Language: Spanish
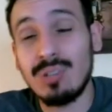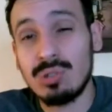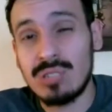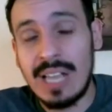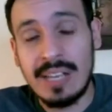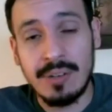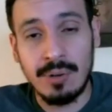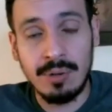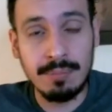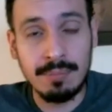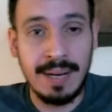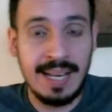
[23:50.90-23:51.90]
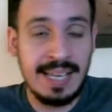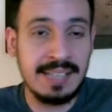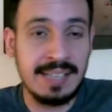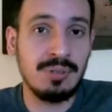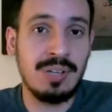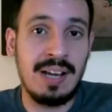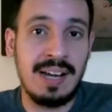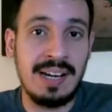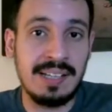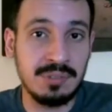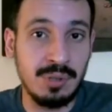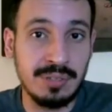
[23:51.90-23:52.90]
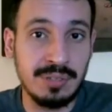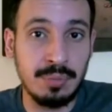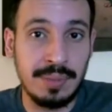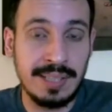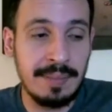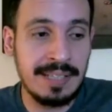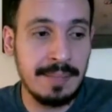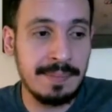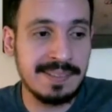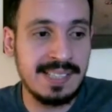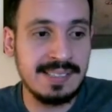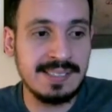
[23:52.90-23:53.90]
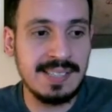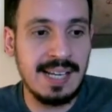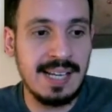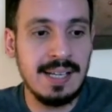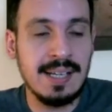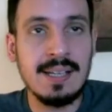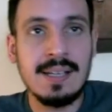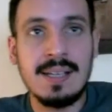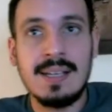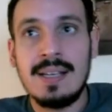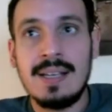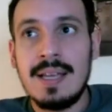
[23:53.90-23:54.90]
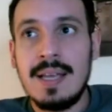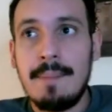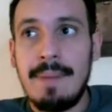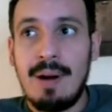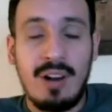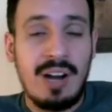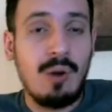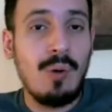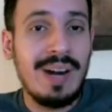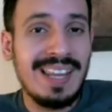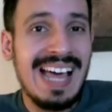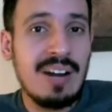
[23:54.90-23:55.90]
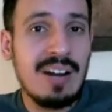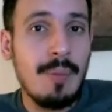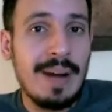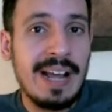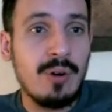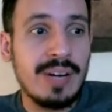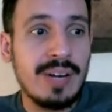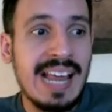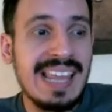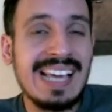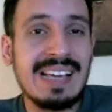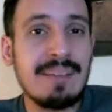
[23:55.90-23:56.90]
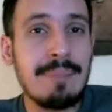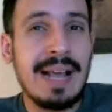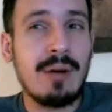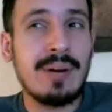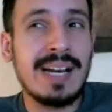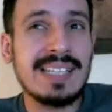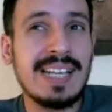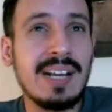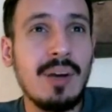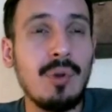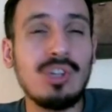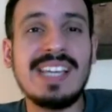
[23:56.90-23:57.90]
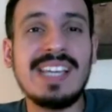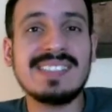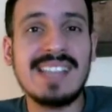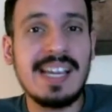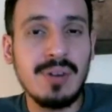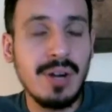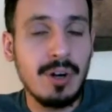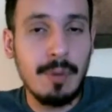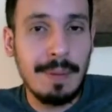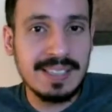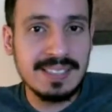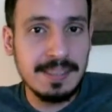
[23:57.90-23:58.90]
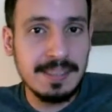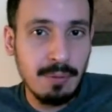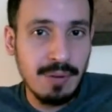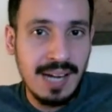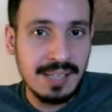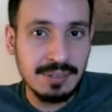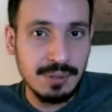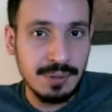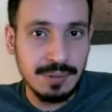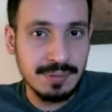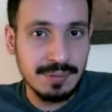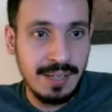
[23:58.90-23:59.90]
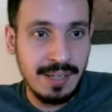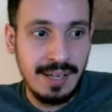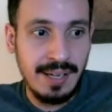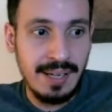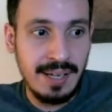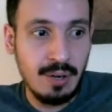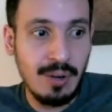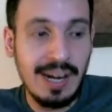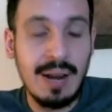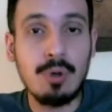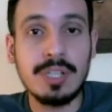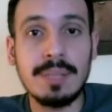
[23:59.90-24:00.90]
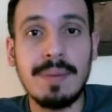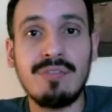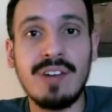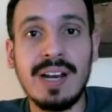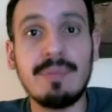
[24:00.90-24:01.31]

dos años para eso de las elecciones supuestamente presidenciales. Pero recuerda algo, María Corina, María Corina tiene como 10 años que no participa en una elección. Eh, creo que la última fue,